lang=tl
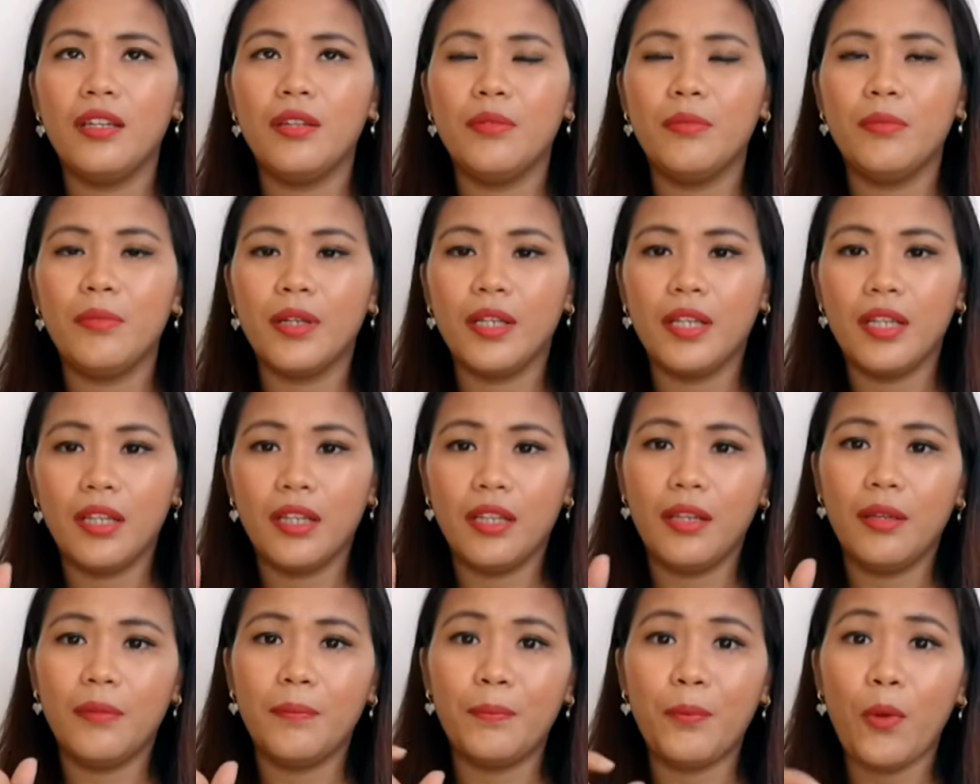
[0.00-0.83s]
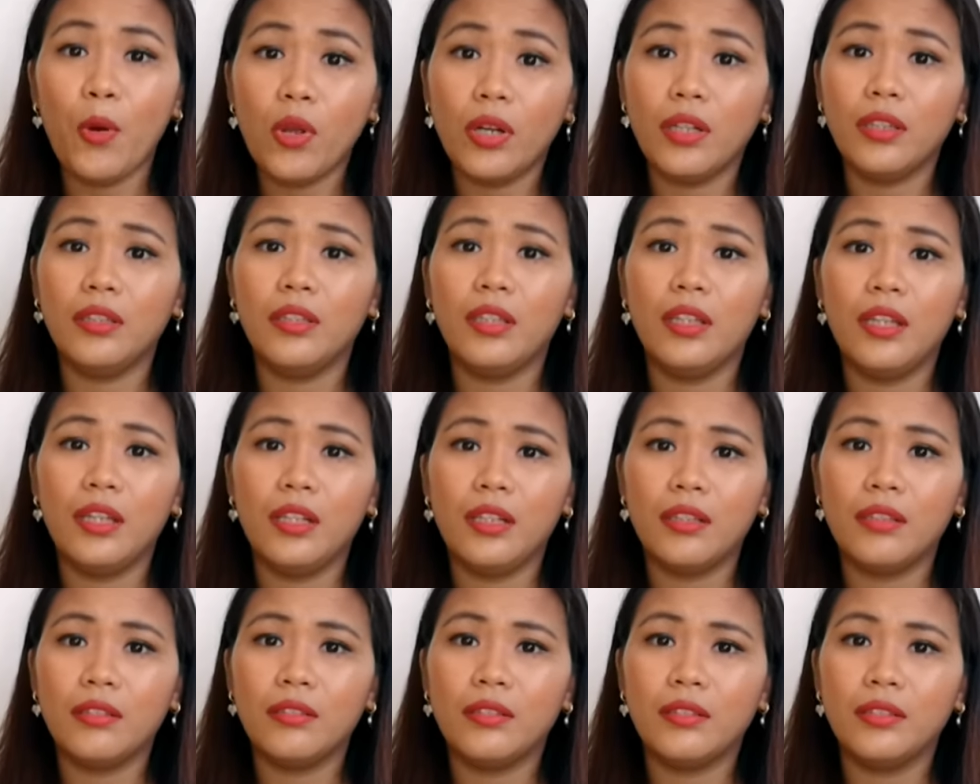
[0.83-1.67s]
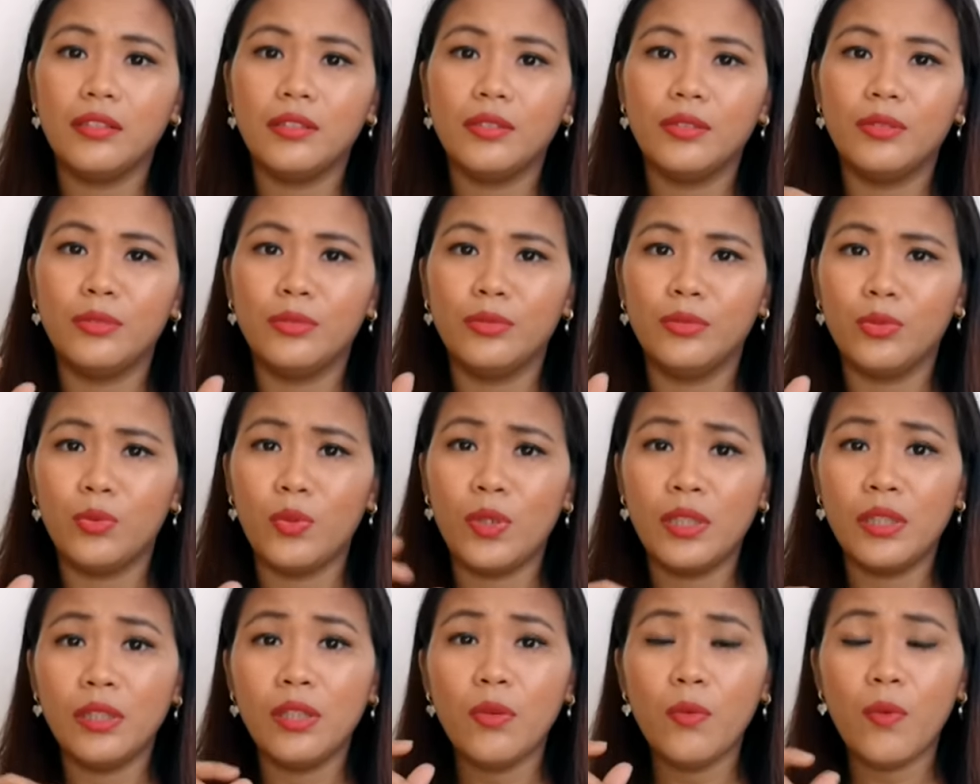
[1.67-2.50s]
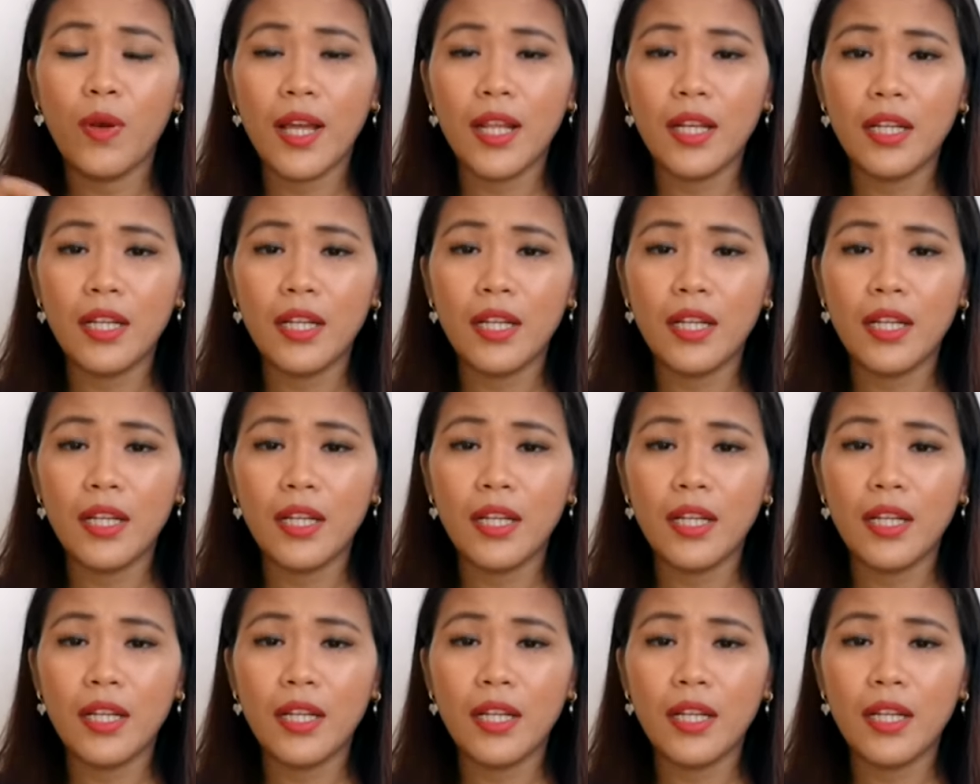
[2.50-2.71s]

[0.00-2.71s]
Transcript: magiging 14, yung 21,